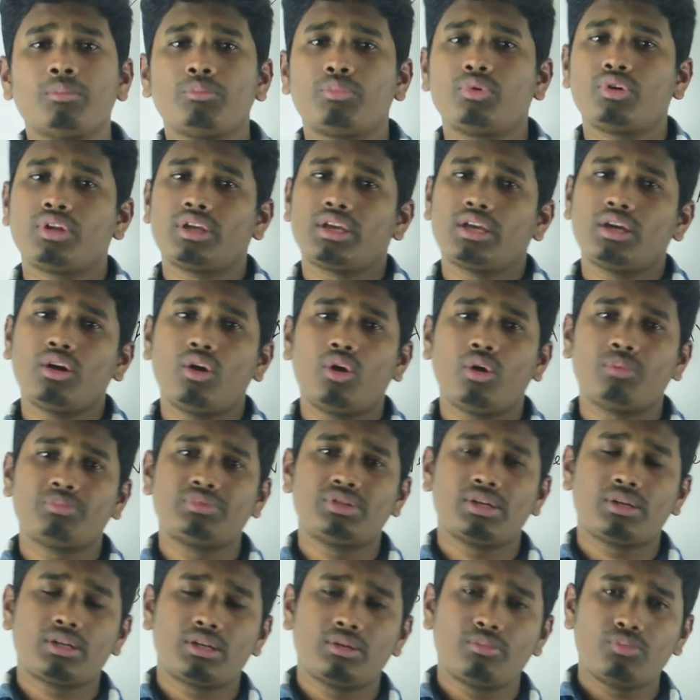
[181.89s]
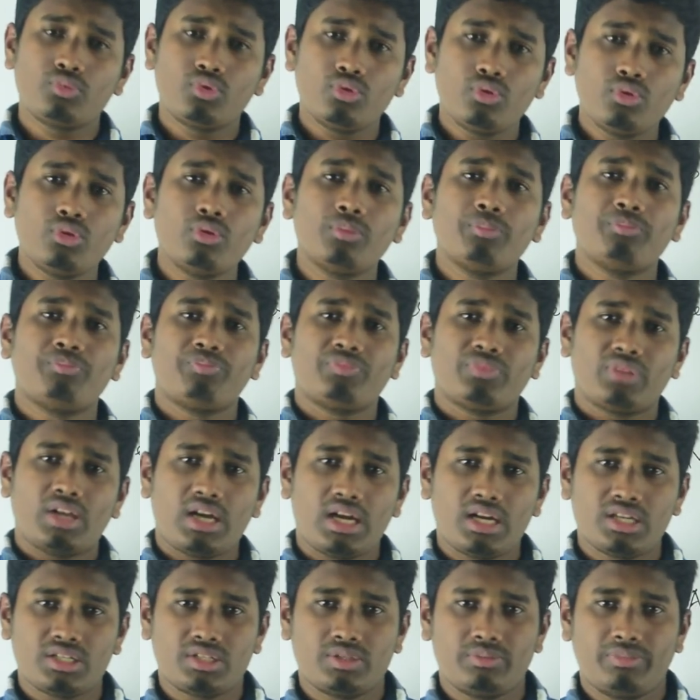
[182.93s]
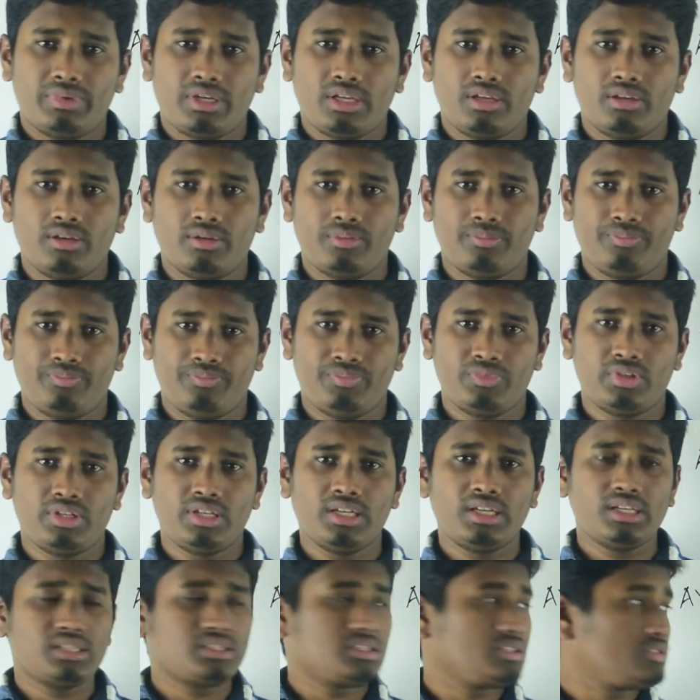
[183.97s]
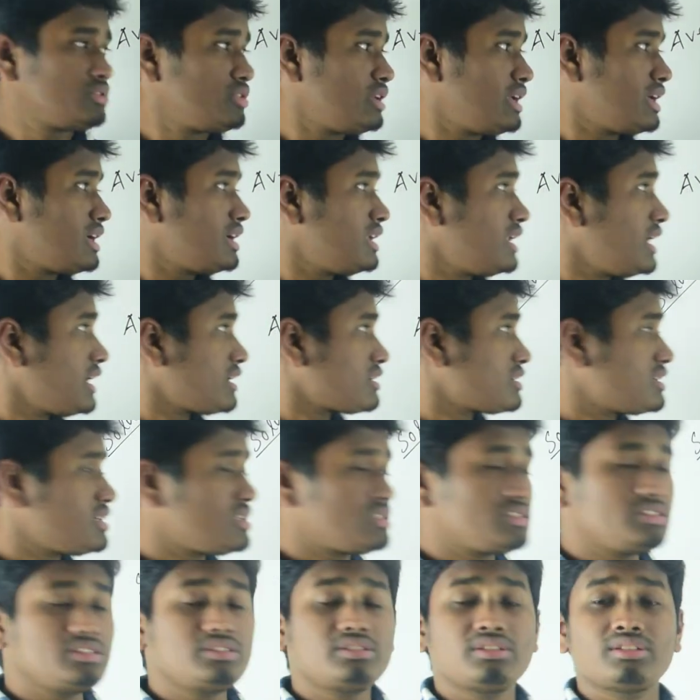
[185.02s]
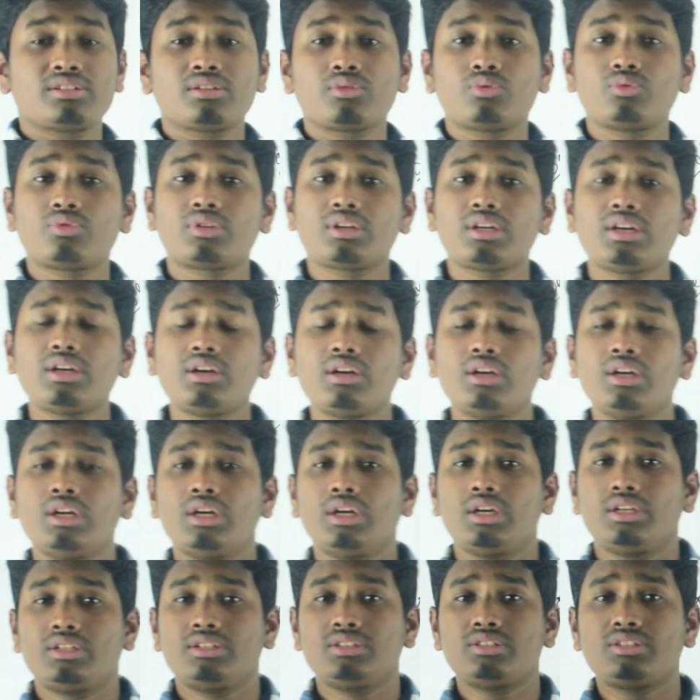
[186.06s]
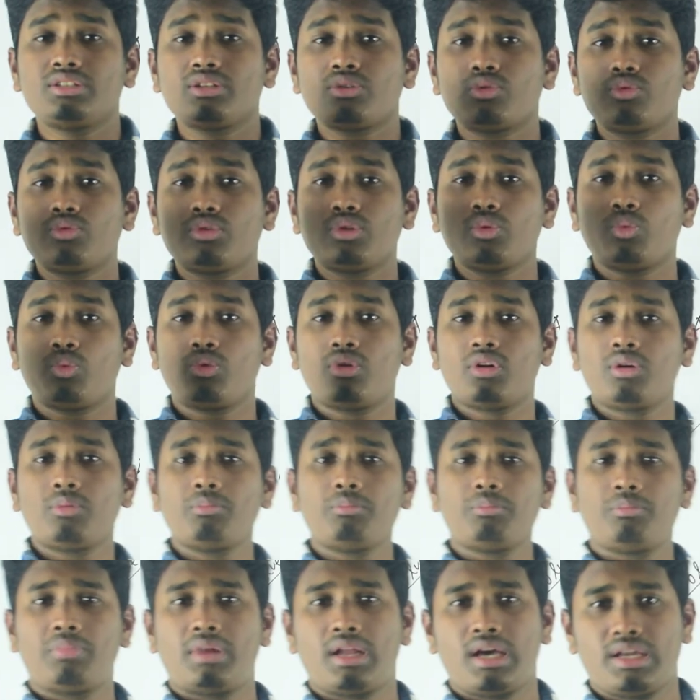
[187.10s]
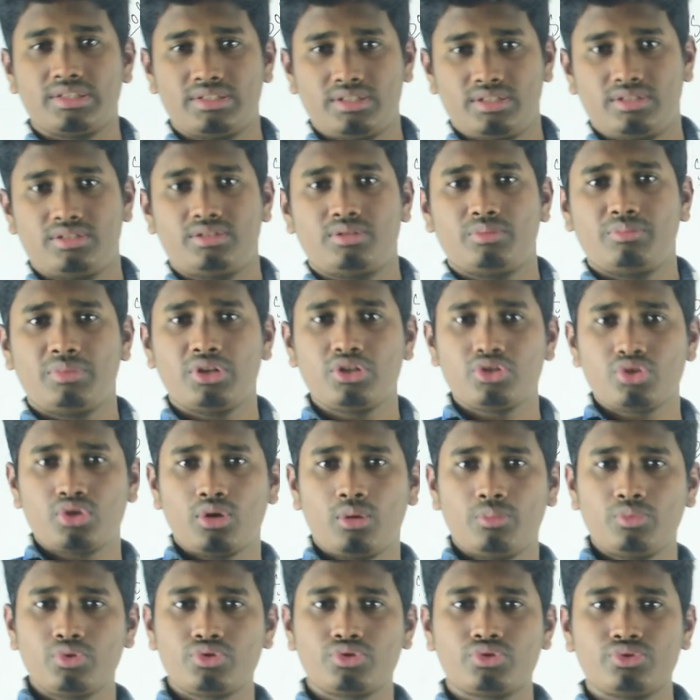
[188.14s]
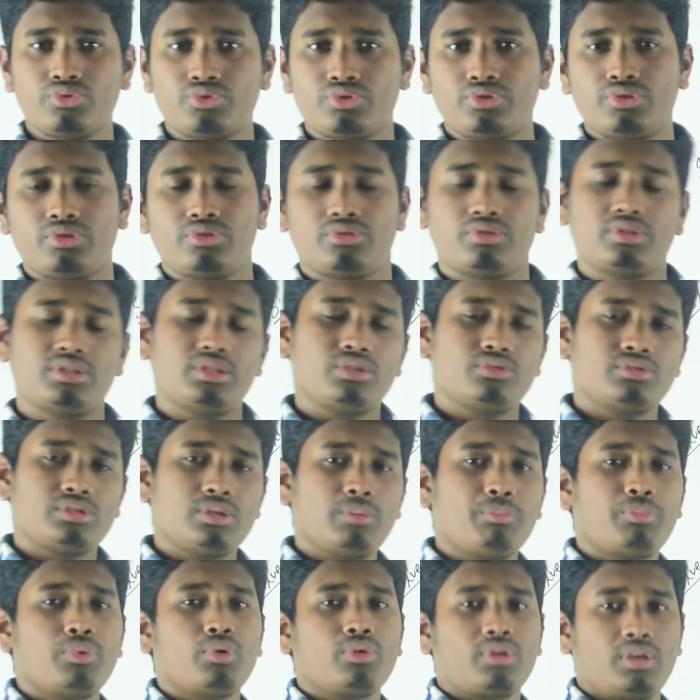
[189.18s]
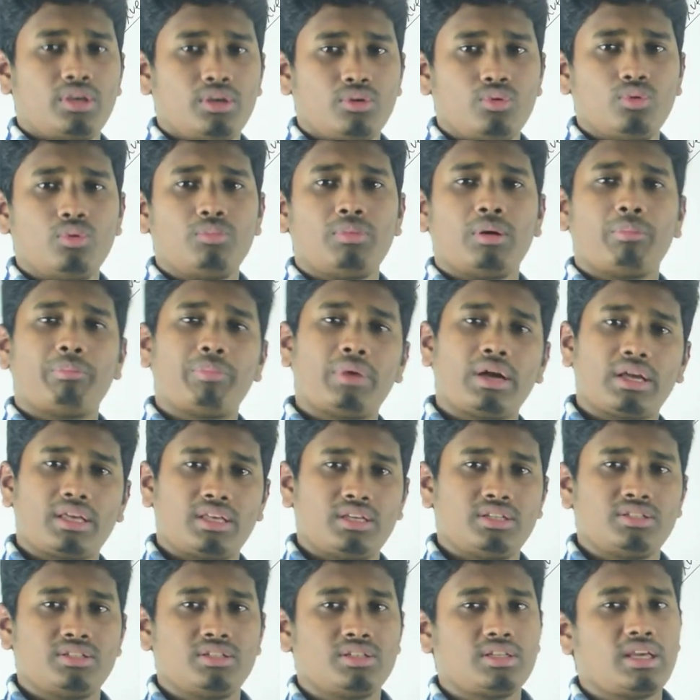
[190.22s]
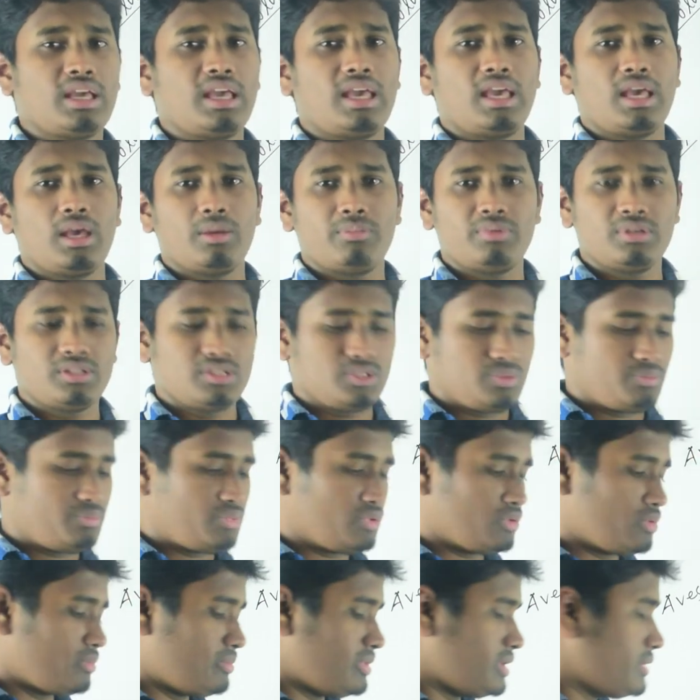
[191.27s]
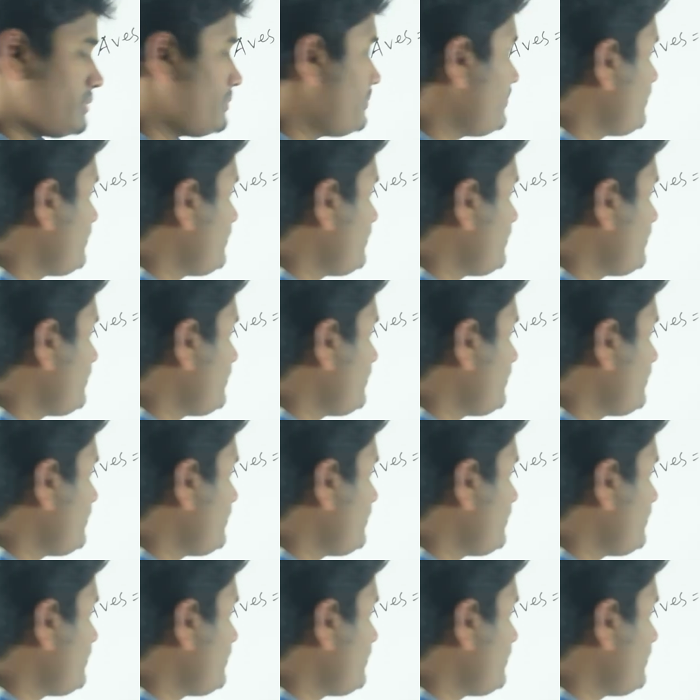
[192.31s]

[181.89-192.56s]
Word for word: পরীক্ষা অবজেক্টিভগুলো আসবে ঠিক আছে তো এখানে একটা আসছে যেটা কোনটা নিচের কোনটা ওয়ার্ম ব্লাজেট মানে সমষ্ণুষণিত এটা হচ্ছে পক্ষীকুল বা পাখি যেটা অ্যাভিস পর্বের